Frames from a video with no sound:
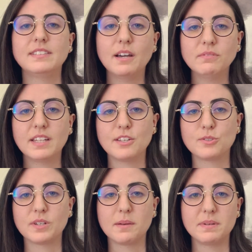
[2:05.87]
Se é um
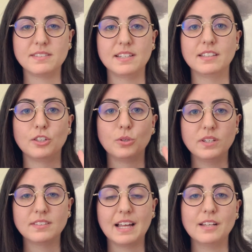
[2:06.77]
texto que apresenta
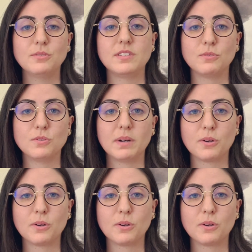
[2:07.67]
dois lados de alguma